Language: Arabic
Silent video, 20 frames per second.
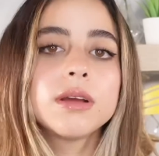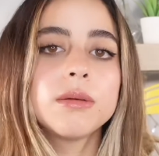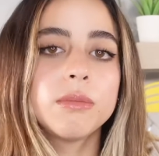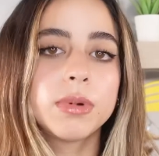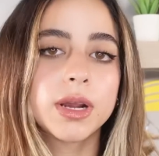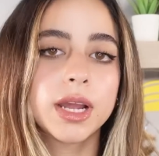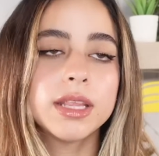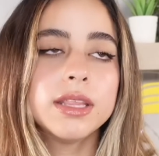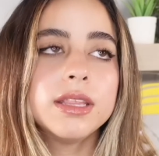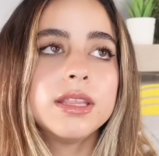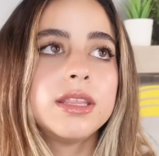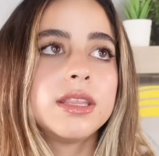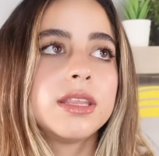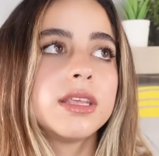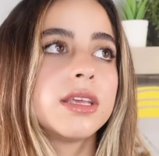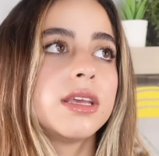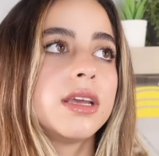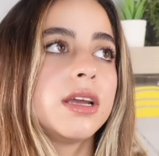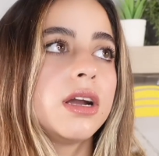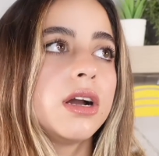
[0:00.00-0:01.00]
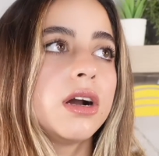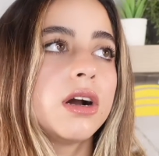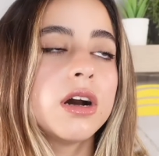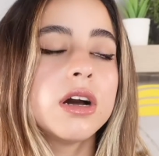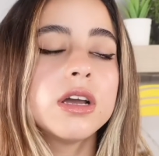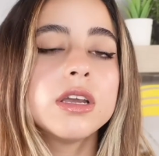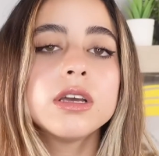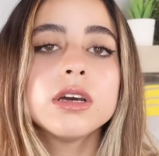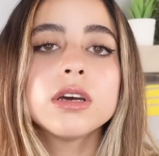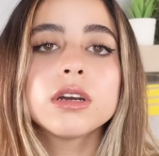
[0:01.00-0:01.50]
بجد
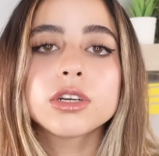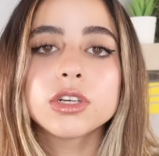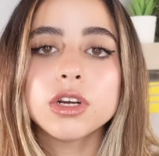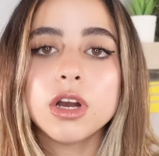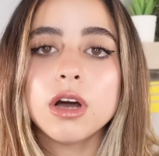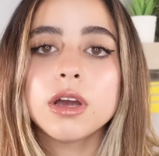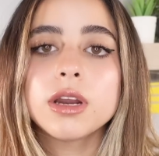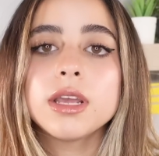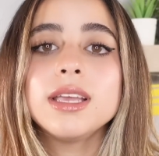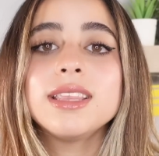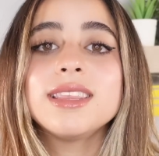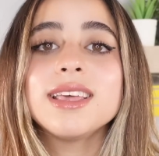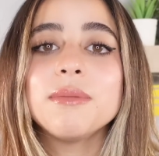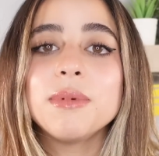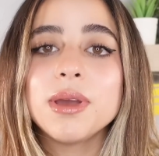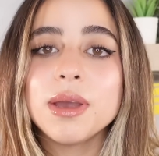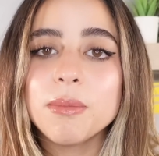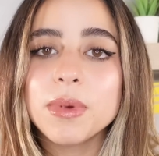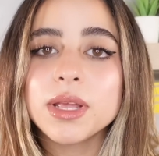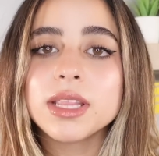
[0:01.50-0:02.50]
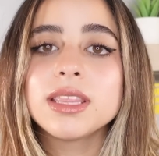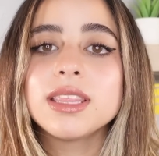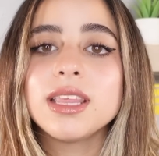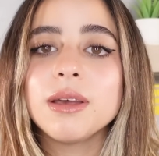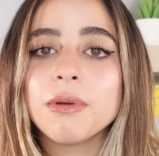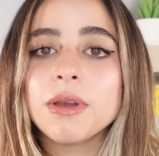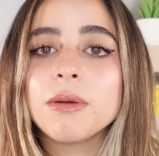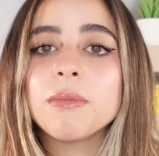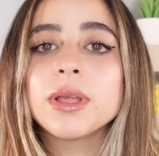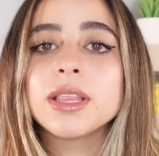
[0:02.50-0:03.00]
غير شعري تماما
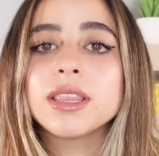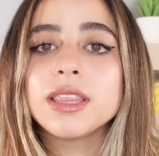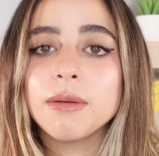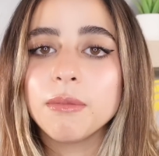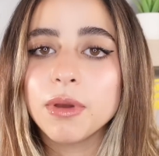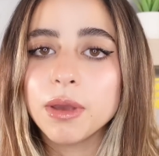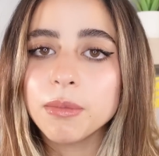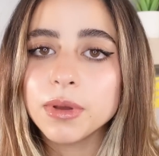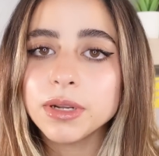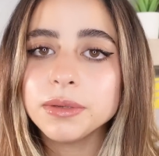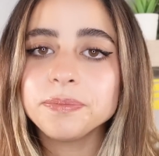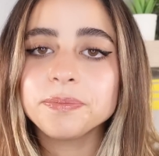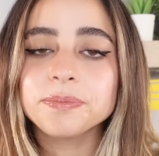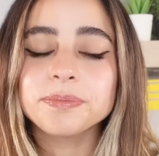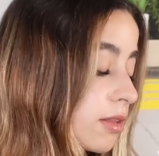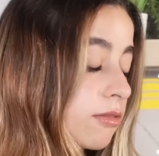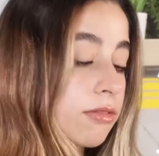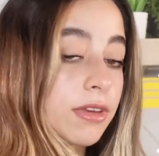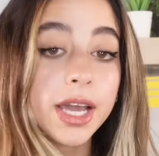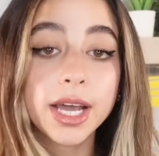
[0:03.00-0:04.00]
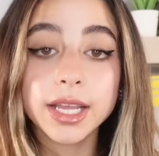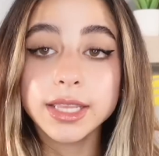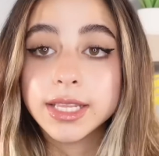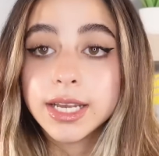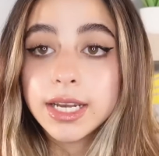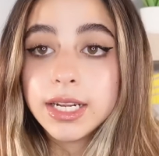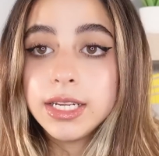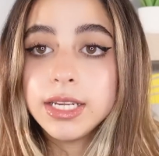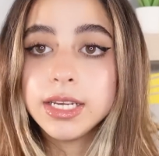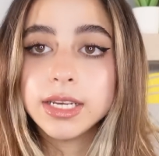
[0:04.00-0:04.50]
تماما تماما كان في حد
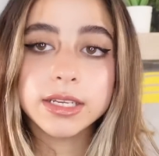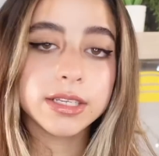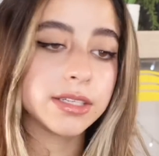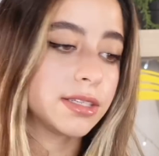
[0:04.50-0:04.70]
قال لي ان